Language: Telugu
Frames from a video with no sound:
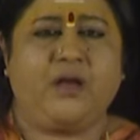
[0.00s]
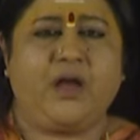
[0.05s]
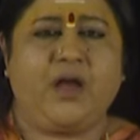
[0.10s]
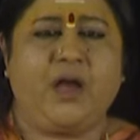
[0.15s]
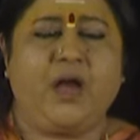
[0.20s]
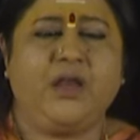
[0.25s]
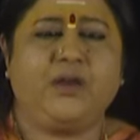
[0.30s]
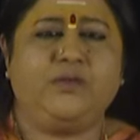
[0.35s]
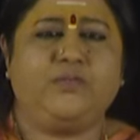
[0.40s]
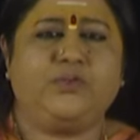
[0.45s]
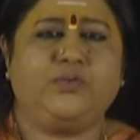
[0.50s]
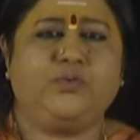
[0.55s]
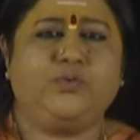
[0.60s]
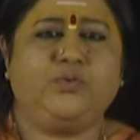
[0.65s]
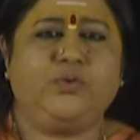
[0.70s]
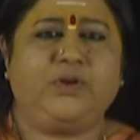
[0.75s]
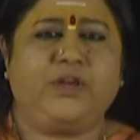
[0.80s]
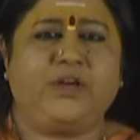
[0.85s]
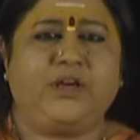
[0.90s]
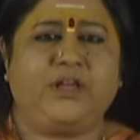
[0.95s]
కాలం
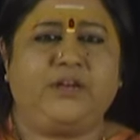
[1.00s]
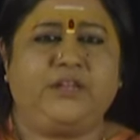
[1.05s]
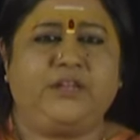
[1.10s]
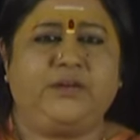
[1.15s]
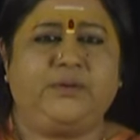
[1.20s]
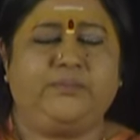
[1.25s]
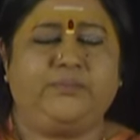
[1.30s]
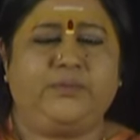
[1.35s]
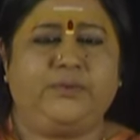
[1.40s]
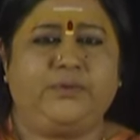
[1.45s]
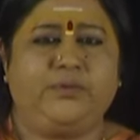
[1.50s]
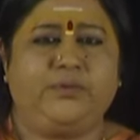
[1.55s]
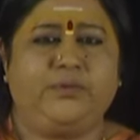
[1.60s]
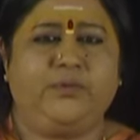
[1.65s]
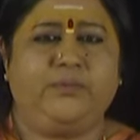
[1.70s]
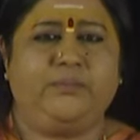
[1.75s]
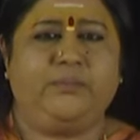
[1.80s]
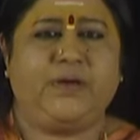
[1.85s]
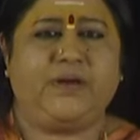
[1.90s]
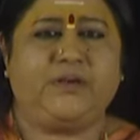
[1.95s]
అనుకూలంగా లేనప్పుడు
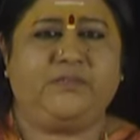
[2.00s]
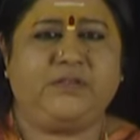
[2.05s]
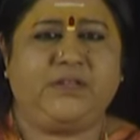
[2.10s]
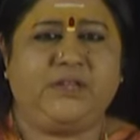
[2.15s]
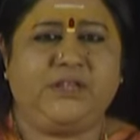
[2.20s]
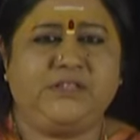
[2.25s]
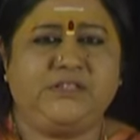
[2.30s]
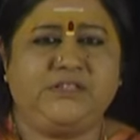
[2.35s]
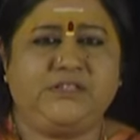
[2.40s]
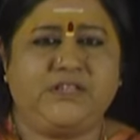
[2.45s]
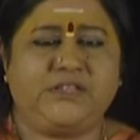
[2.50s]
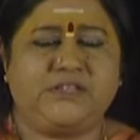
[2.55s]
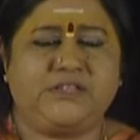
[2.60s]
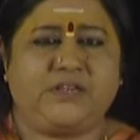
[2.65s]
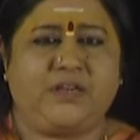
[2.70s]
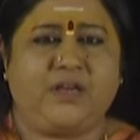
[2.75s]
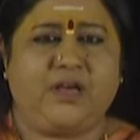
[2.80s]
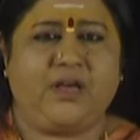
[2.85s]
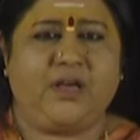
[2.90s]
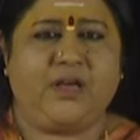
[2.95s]
మనం ఏం
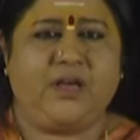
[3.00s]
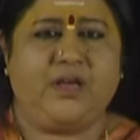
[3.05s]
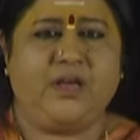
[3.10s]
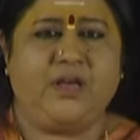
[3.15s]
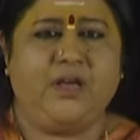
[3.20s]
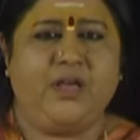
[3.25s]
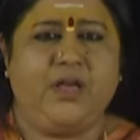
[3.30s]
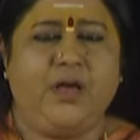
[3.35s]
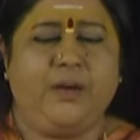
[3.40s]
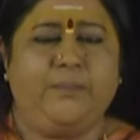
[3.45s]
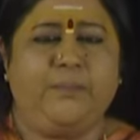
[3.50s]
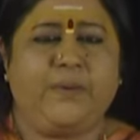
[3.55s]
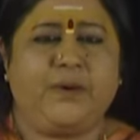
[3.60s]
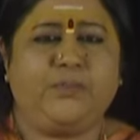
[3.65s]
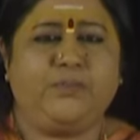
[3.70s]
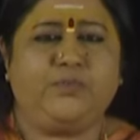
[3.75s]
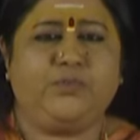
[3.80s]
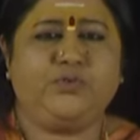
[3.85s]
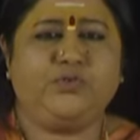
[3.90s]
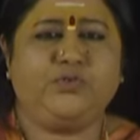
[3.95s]
చేసినా
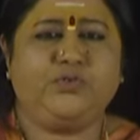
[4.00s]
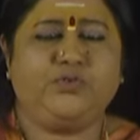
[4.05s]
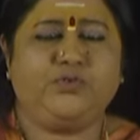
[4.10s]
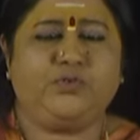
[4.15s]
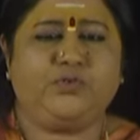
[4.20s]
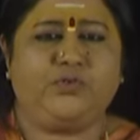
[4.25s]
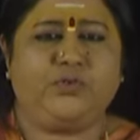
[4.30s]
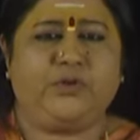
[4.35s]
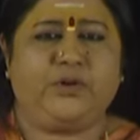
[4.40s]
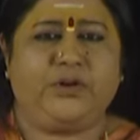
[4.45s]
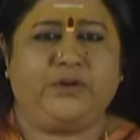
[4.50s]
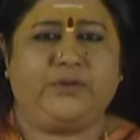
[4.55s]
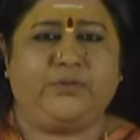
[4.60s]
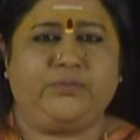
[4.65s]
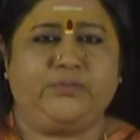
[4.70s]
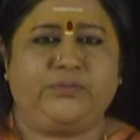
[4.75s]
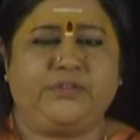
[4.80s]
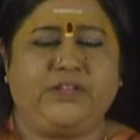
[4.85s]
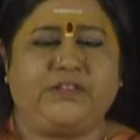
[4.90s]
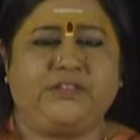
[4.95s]
మనం ముందుకు దూకడం
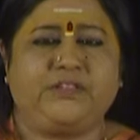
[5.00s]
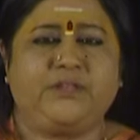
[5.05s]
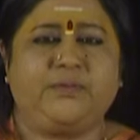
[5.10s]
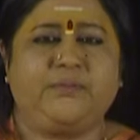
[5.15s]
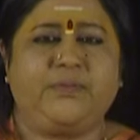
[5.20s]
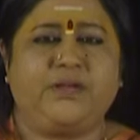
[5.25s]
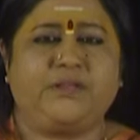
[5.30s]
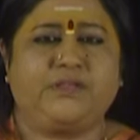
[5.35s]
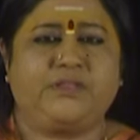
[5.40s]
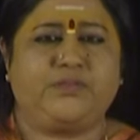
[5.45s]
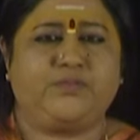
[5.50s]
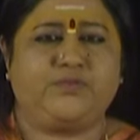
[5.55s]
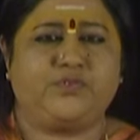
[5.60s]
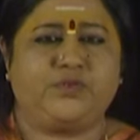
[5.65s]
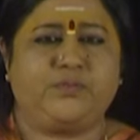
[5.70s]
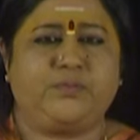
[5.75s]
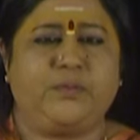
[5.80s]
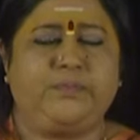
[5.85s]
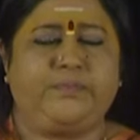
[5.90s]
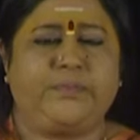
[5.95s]
ఎంతమాత్రం
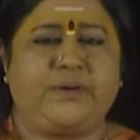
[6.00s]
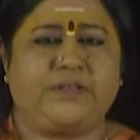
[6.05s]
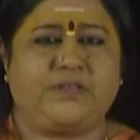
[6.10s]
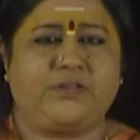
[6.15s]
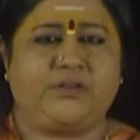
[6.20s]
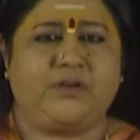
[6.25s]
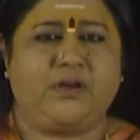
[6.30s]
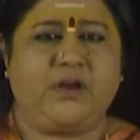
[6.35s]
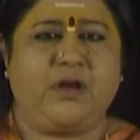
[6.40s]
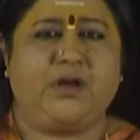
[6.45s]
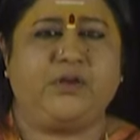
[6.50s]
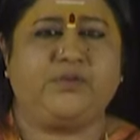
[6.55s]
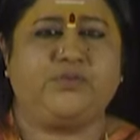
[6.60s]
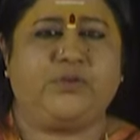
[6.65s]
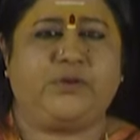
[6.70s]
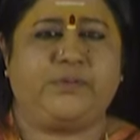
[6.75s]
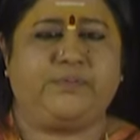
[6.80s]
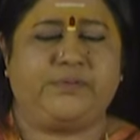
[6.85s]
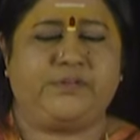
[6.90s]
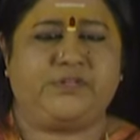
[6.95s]
శుభప్రదం కాదు
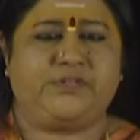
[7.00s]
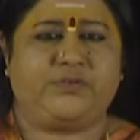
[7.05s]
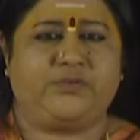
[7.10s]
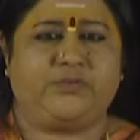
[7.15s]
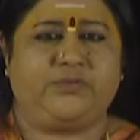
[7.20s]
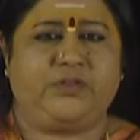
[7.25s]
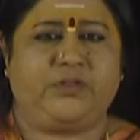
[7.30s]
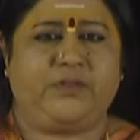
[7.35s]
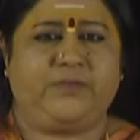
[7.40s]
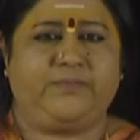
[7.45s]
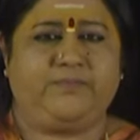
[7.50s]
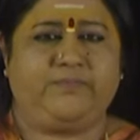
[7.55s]
అనిపిస్తుంది